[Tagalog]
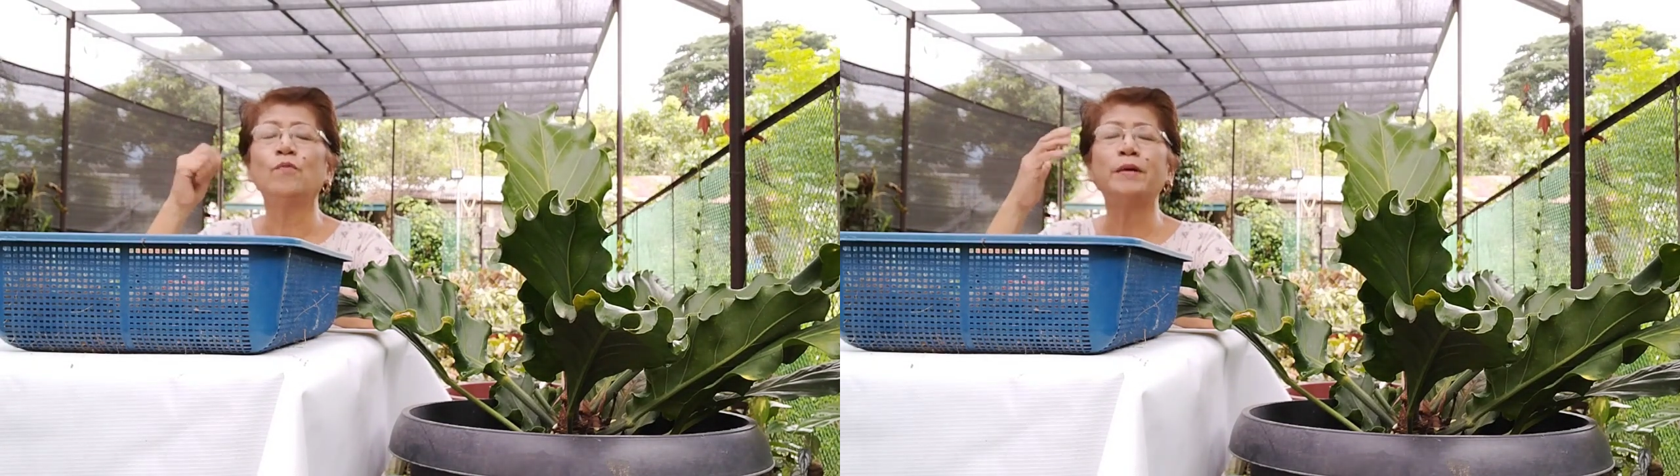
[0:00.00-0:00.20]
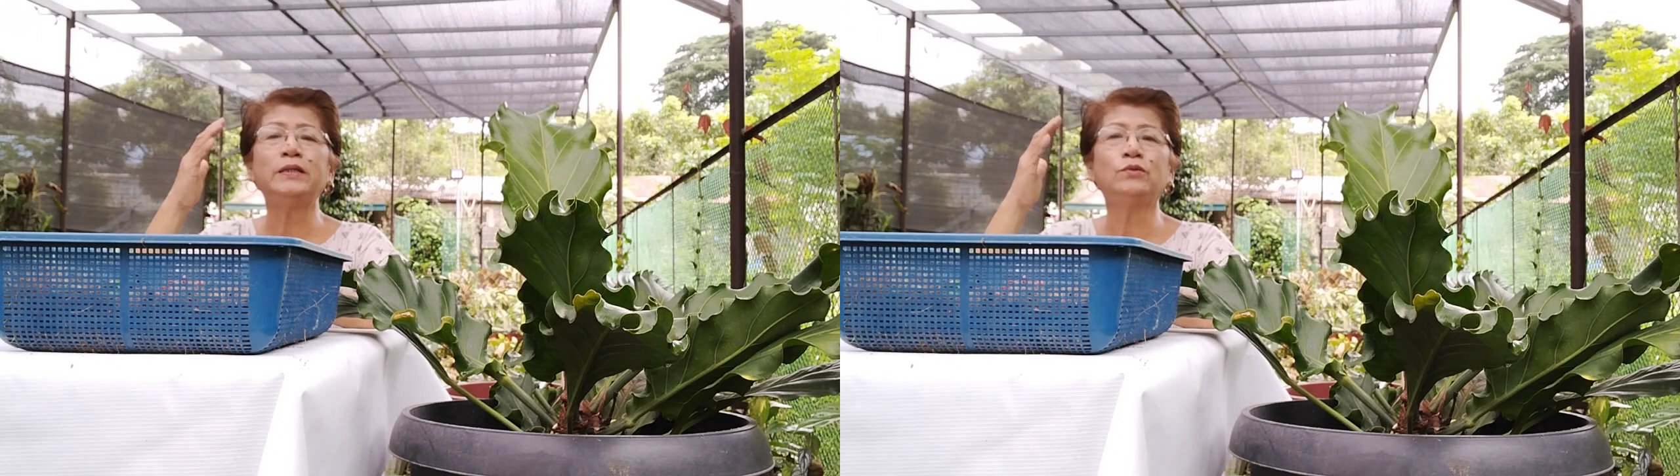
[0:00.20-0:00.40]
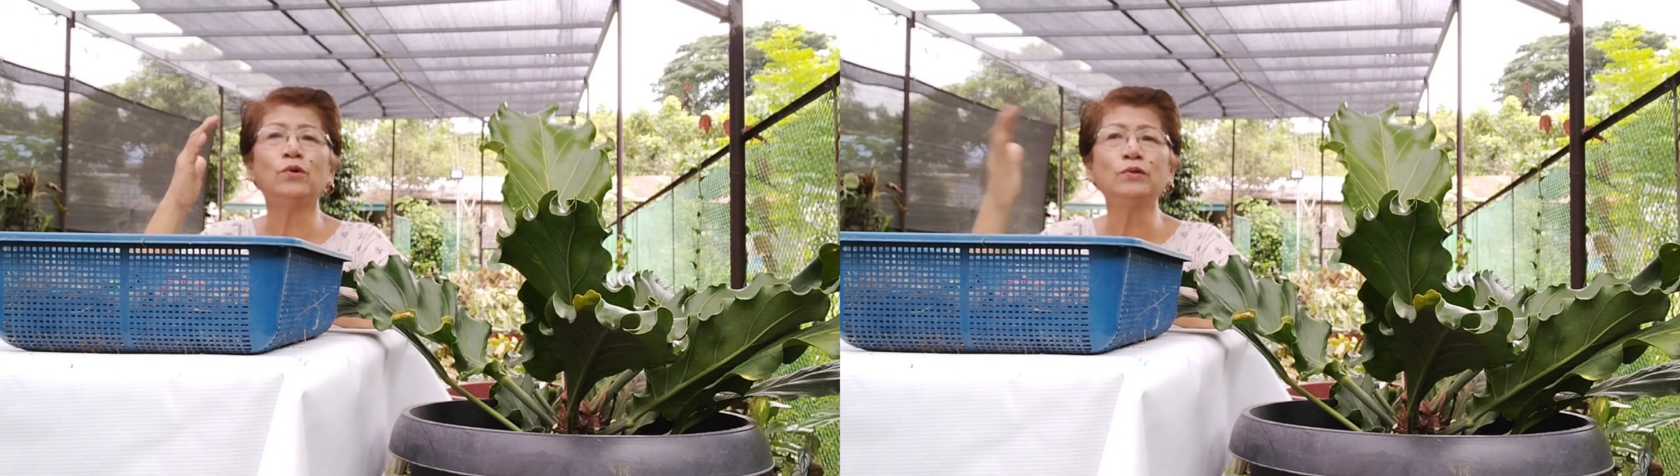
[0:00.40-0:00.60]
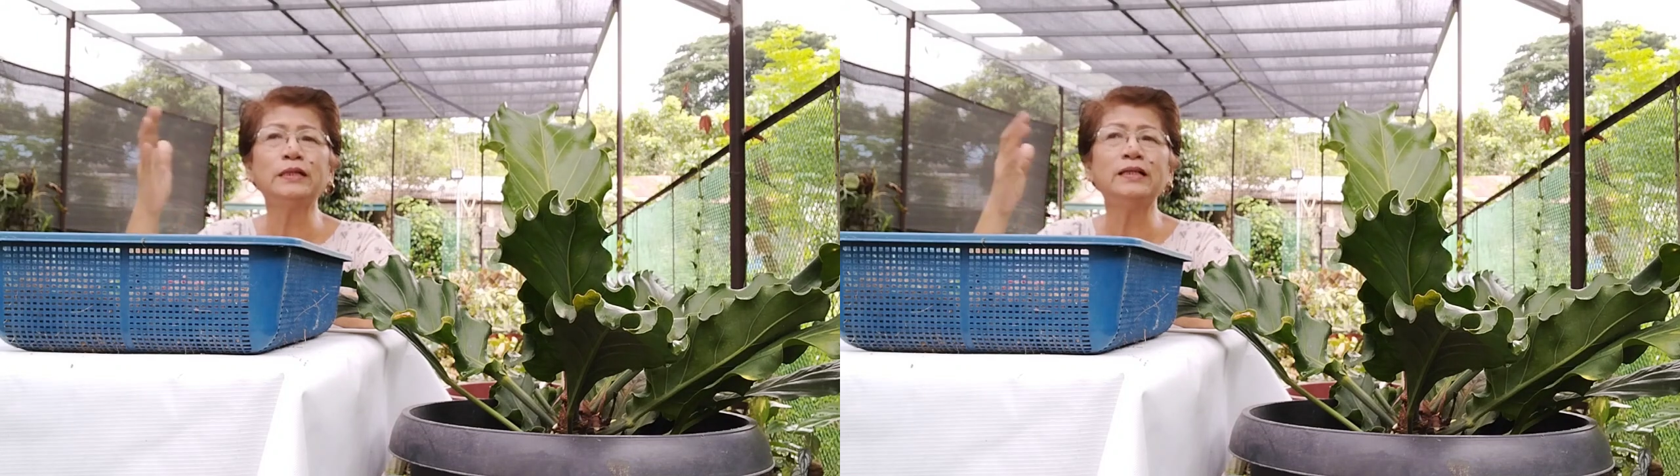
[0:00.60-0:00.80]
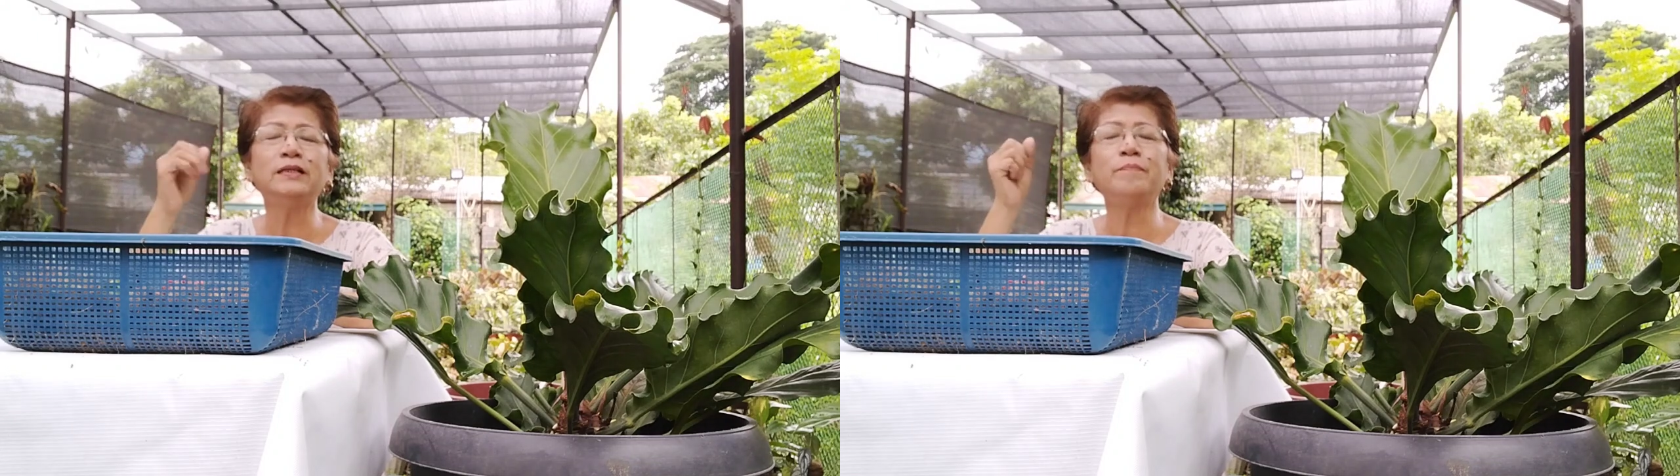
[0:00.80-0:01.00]
Kung may
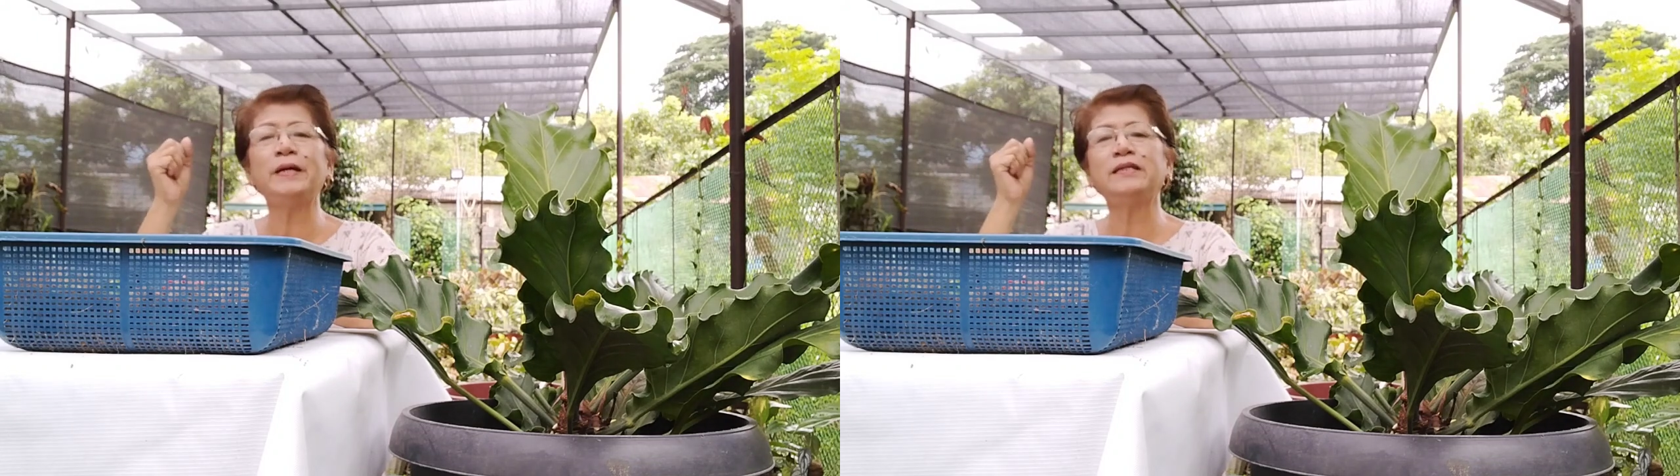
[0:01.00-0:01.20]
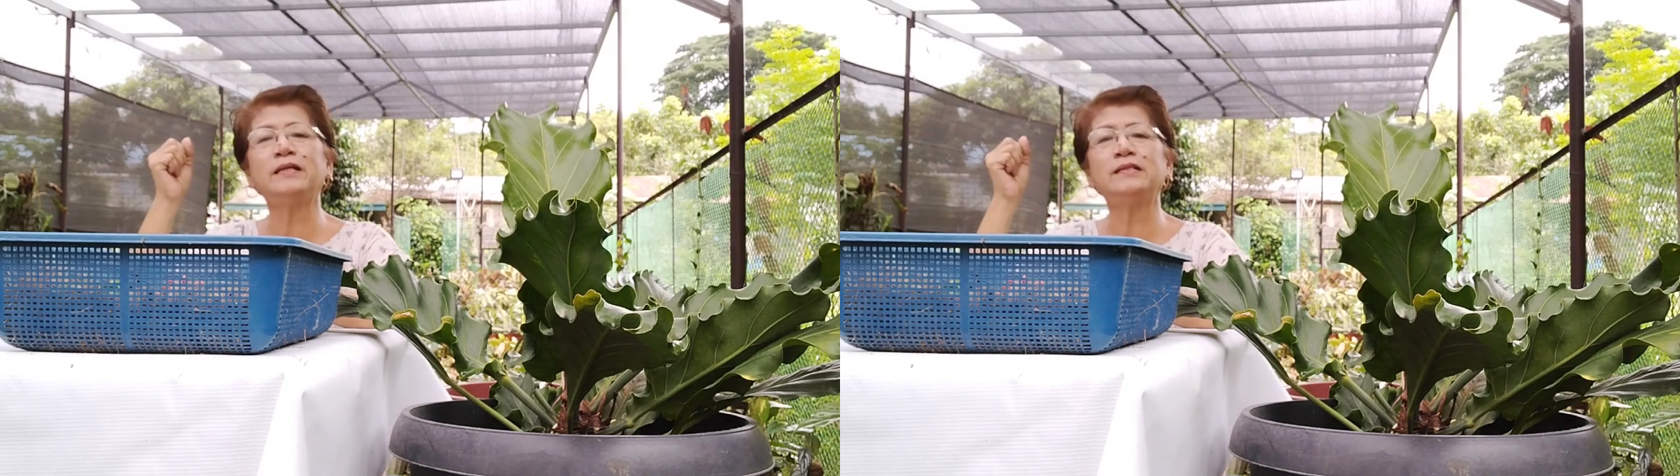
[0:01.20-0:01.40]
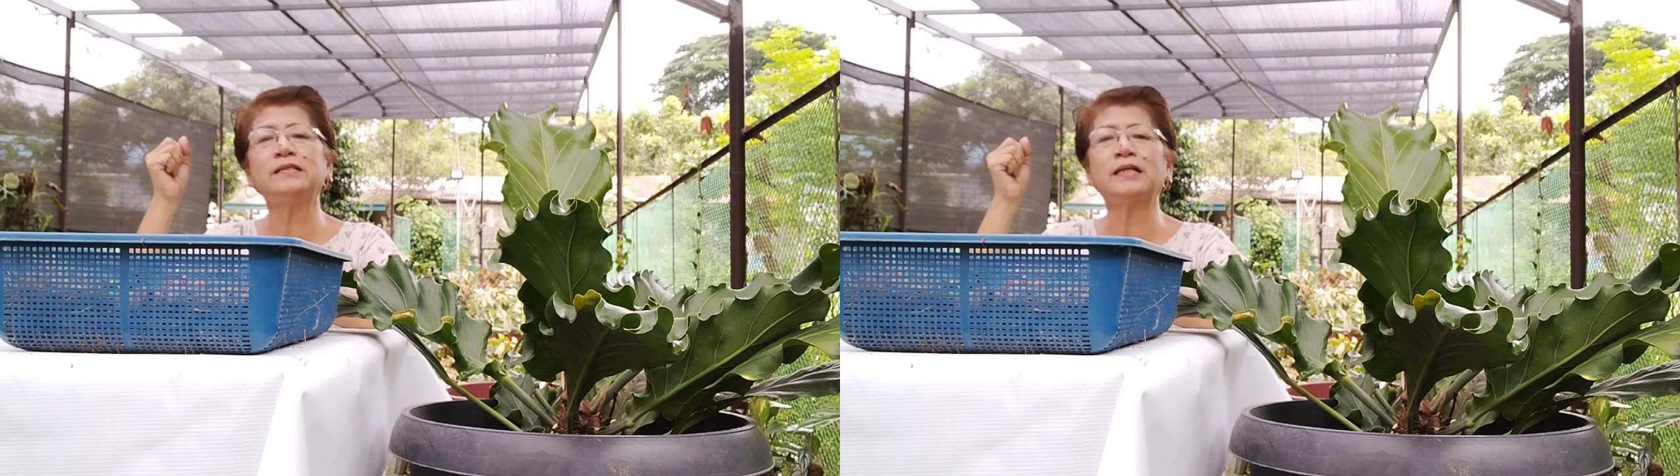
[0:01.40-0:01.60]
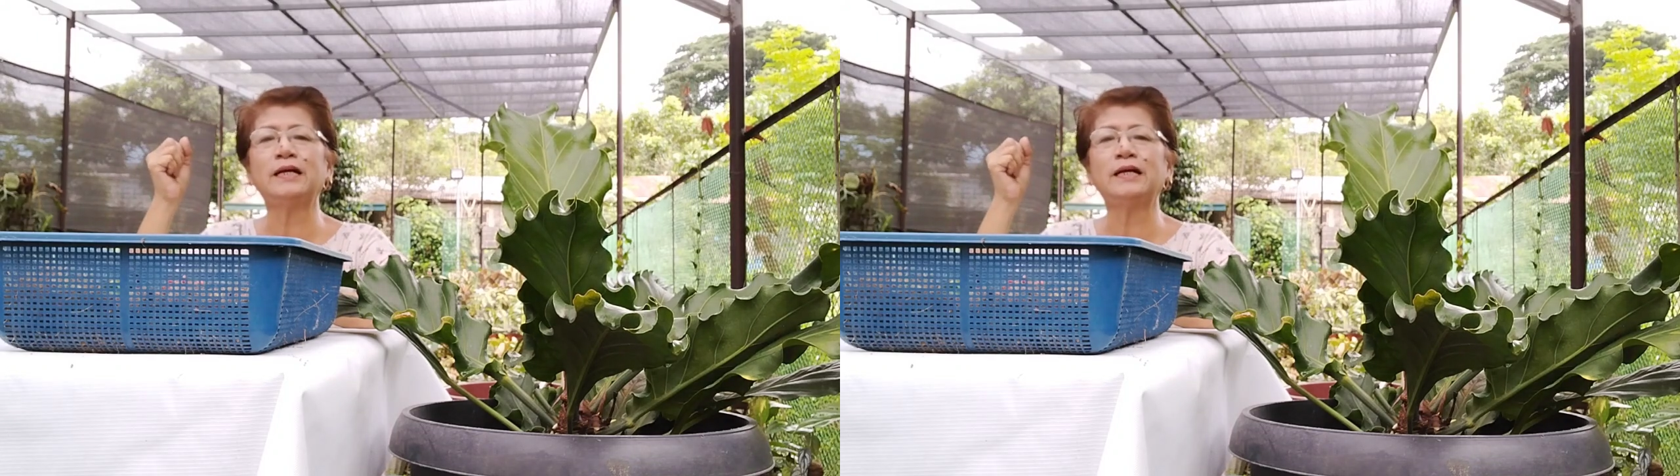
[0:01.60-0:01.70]
total dependence